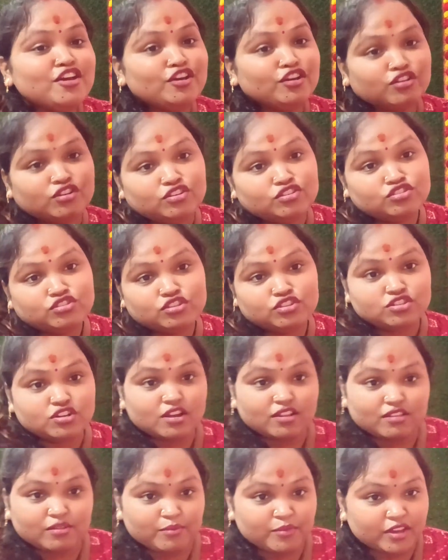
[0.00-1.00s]
कि इससे
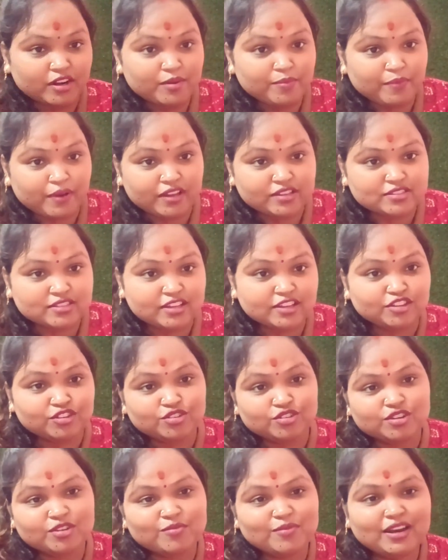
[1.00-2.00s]
ज़्यादा मेरे पास है
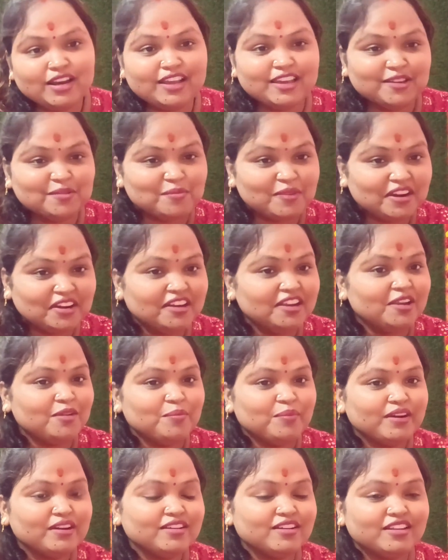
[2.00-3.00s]
क्योंकि मैंने एक बार नील
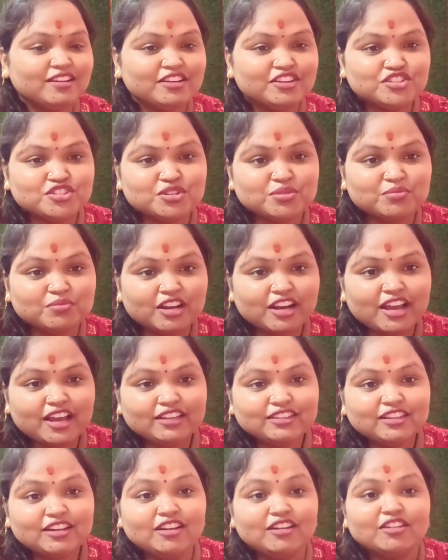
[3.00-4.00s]
पेंट कलेक्शन बनाया
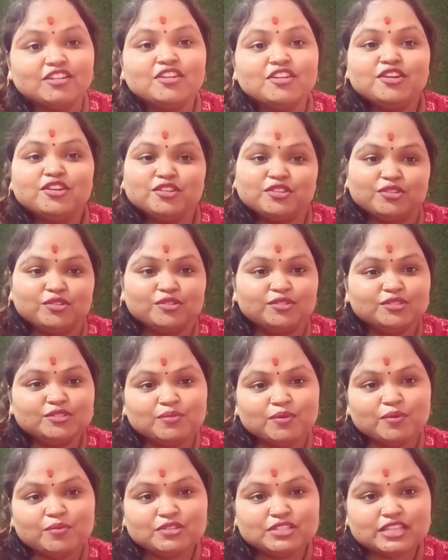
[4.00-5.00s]
था तो
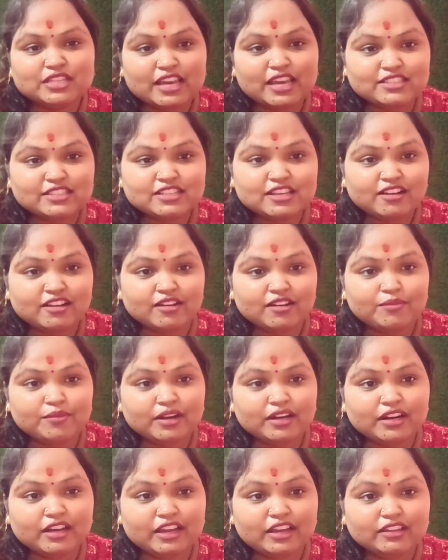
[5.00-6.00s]
उसमें मुझे ऐसे ही
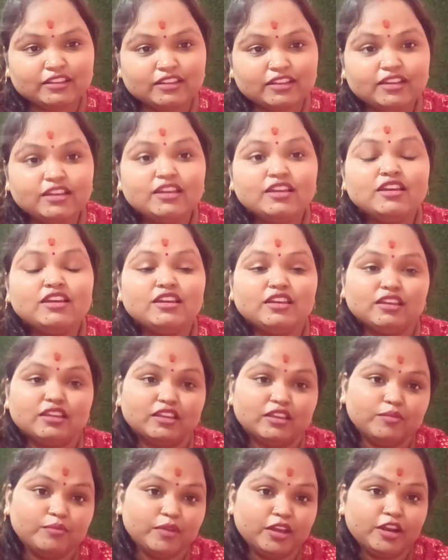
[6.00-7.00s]
कमेंट आए थे
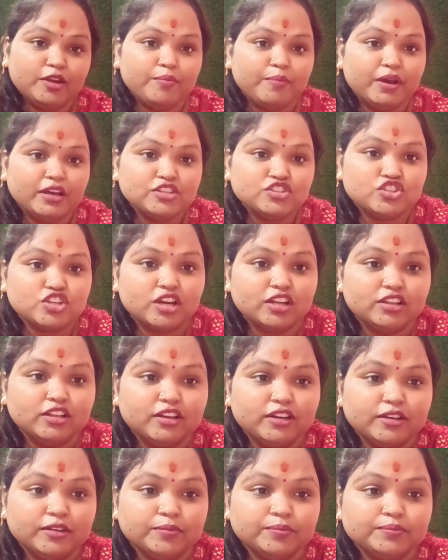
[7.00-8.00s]
कि मेरे पास ज़्यादा
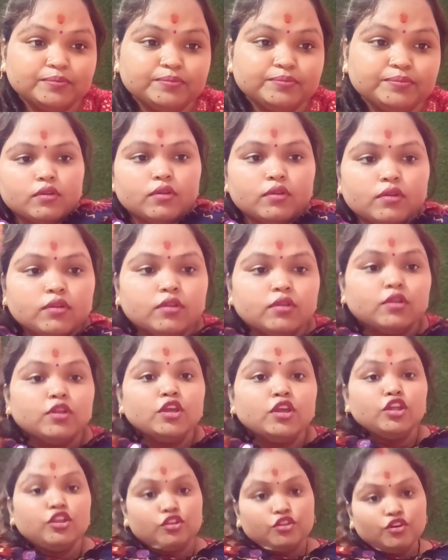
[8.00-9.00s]
है
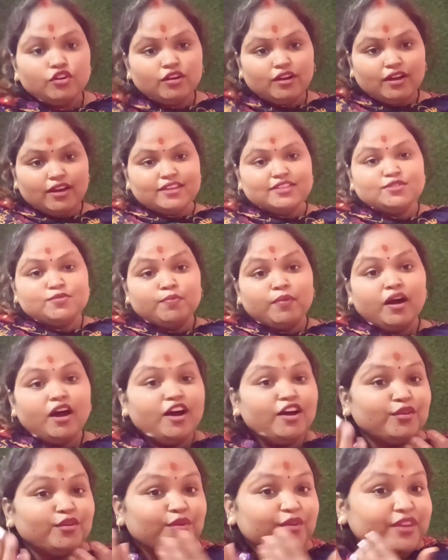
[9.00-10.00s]
तो गाइज
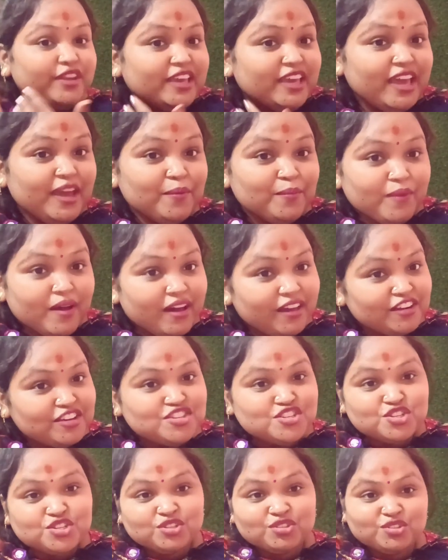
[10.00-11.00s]
बाहर हो रही है बारिश
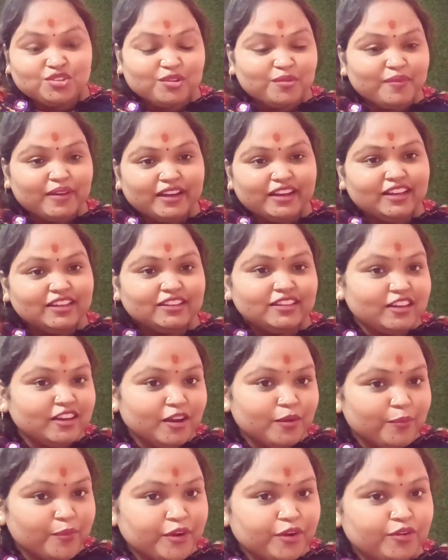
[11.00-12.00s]
तो मैं गई थी
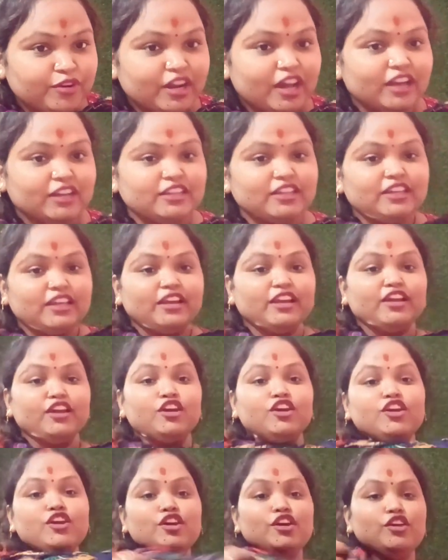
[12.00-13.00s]
कपड़े उठाने के लिए
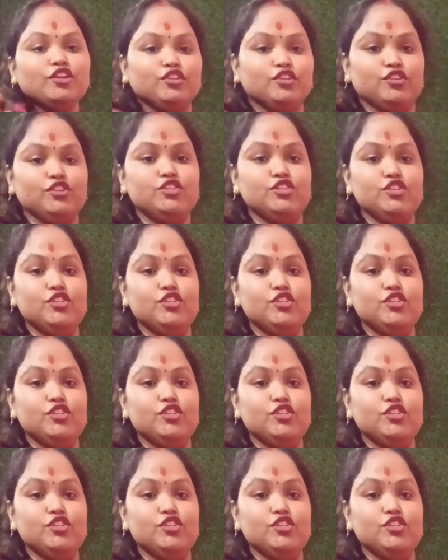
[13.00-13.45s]
तो